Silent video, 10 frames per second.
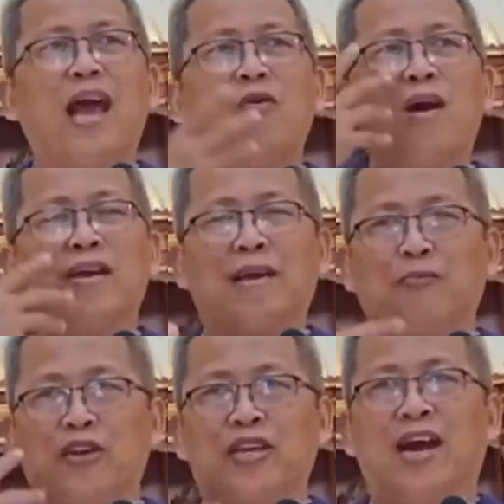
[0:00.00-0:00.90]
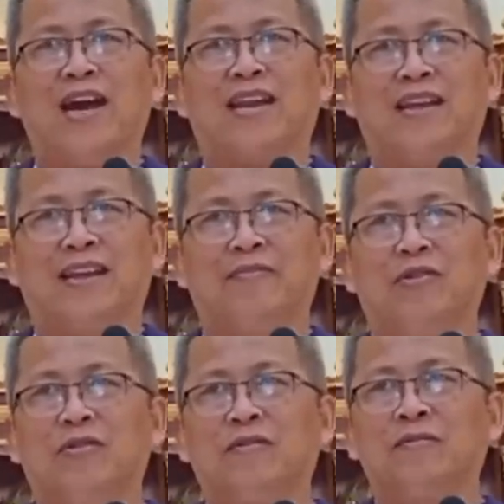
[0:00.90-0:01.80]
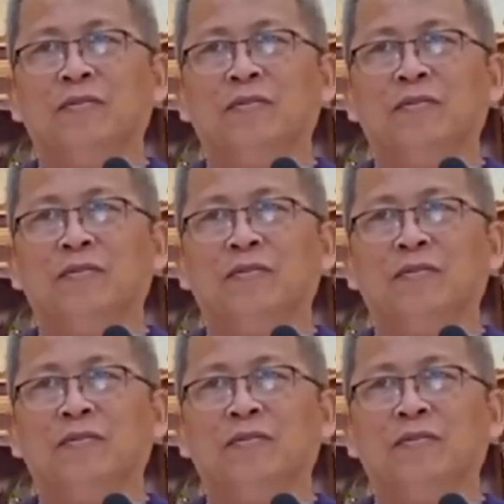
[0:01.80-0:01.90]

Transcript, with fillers: yawa gyapoy gahari nimo